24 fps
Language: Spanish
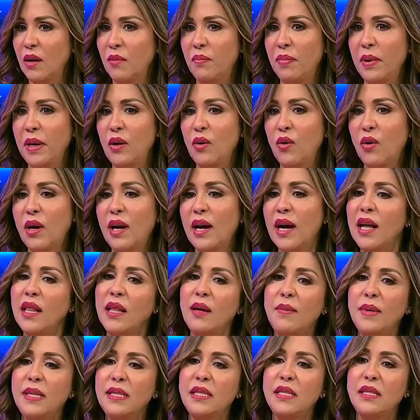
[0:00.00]
pero
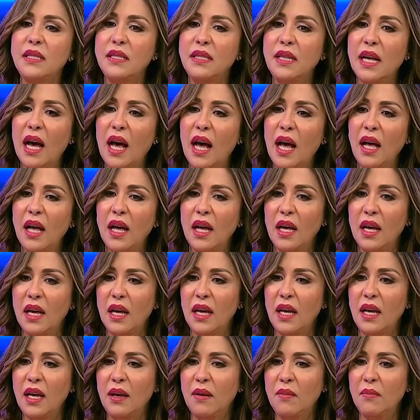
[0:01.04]
cada vez está
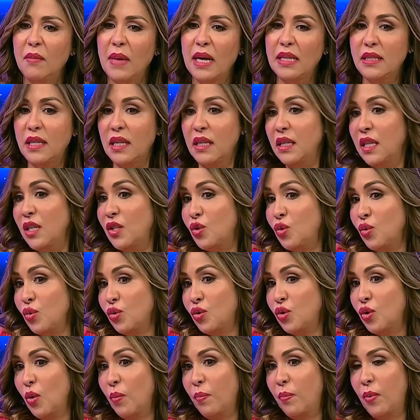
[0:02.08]
en, más en
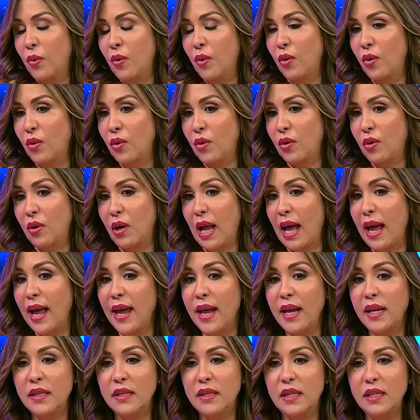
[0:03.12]
desuso por la
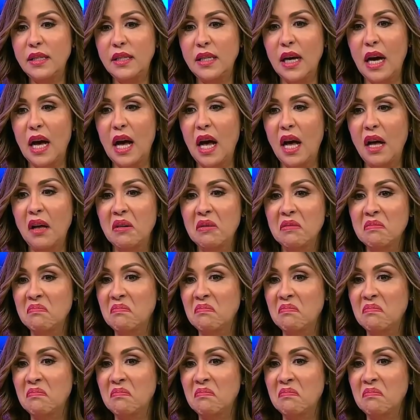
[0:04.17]
gente ya,